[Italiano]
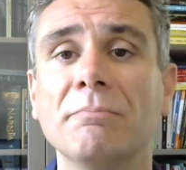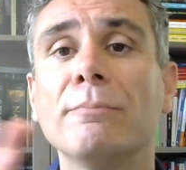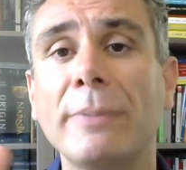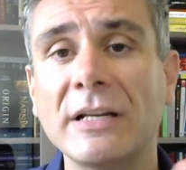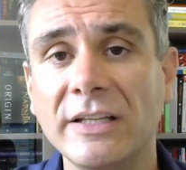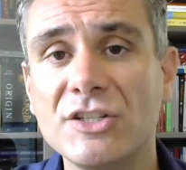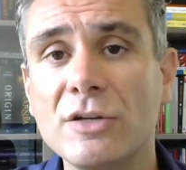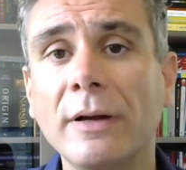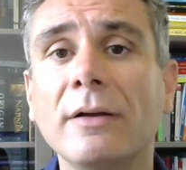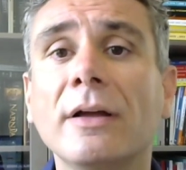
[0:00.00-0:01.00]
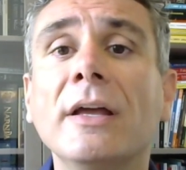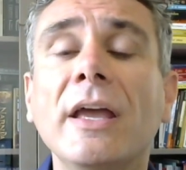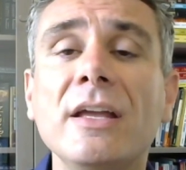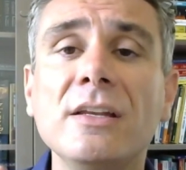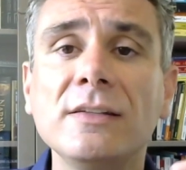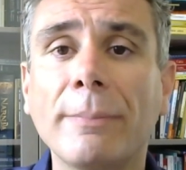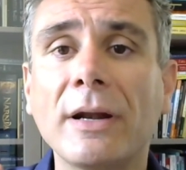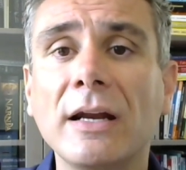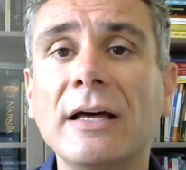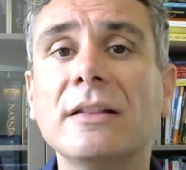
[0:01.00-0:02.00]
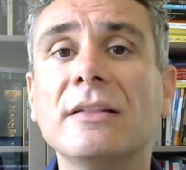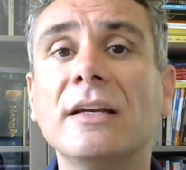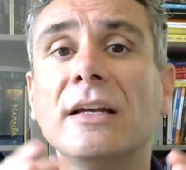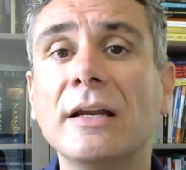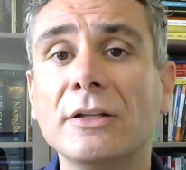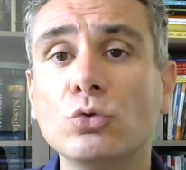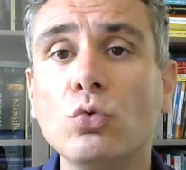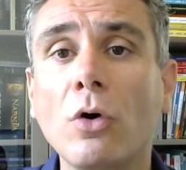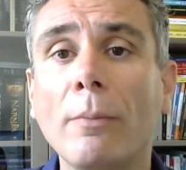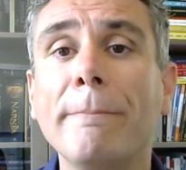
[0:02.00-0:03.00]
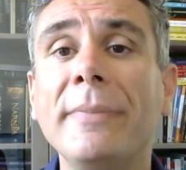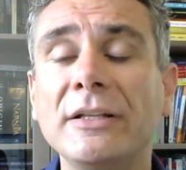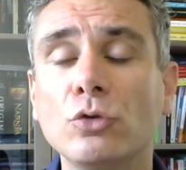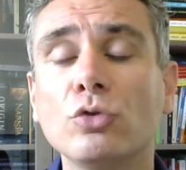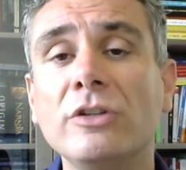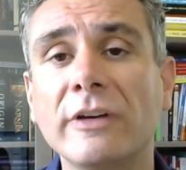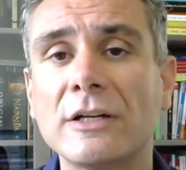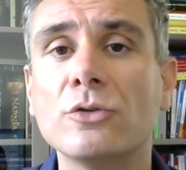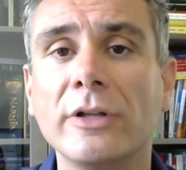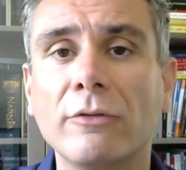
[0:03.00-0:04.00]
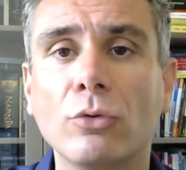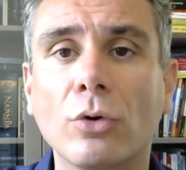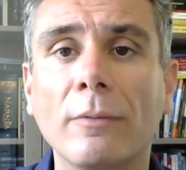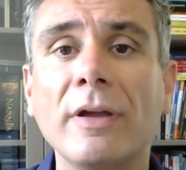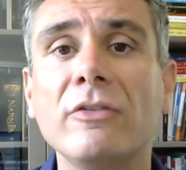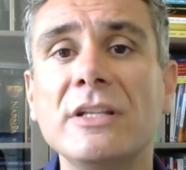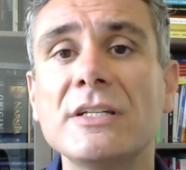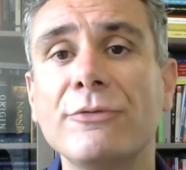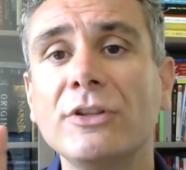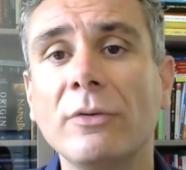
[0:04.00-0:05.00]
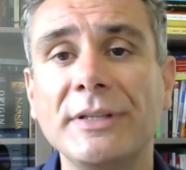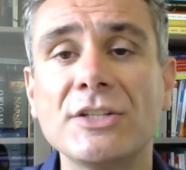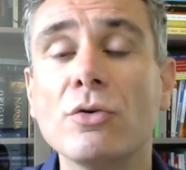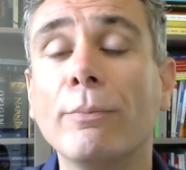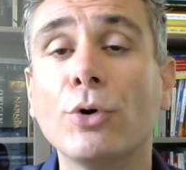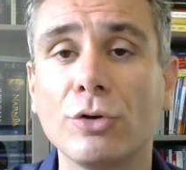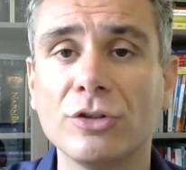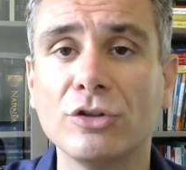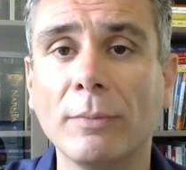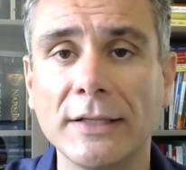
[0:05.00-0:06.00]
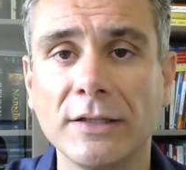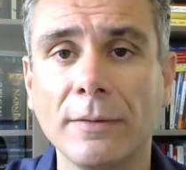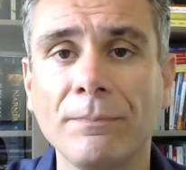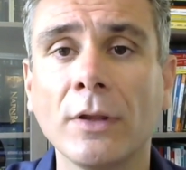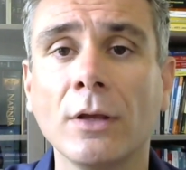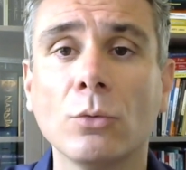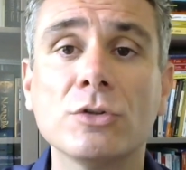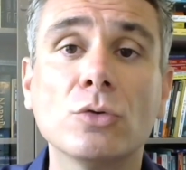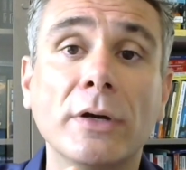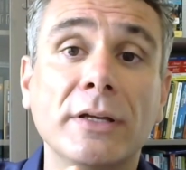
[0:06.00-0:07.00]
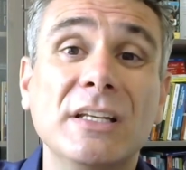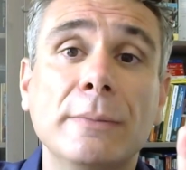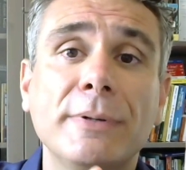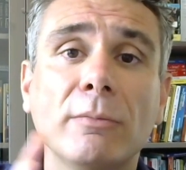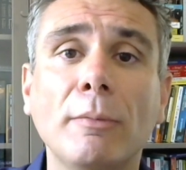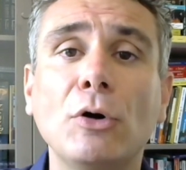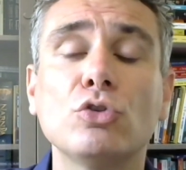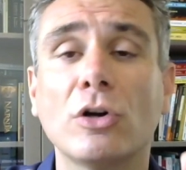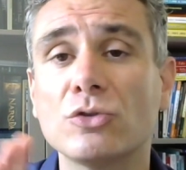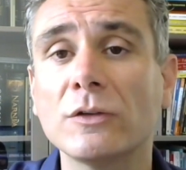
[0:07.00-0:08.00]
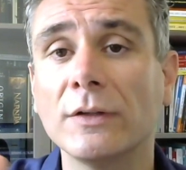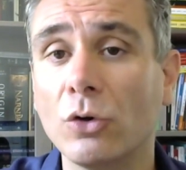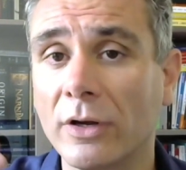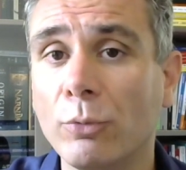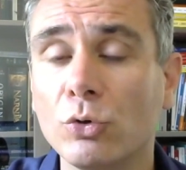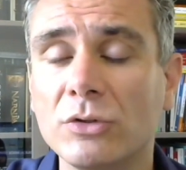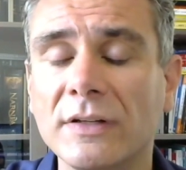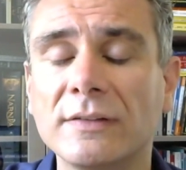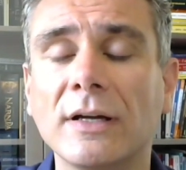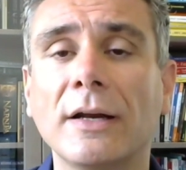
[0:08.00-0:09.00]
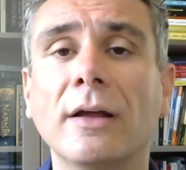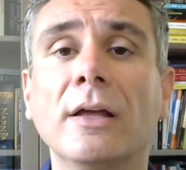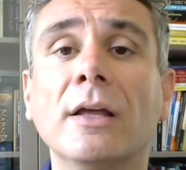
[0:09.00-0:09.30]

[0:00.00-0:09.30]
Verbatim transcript: partecipa e inizia a parlare del tuo metodo diverso di lavoro e vedi se effettivamente c'è un pochino di domanda. Questo è il primo modo a costo zero che puoi utilizzare.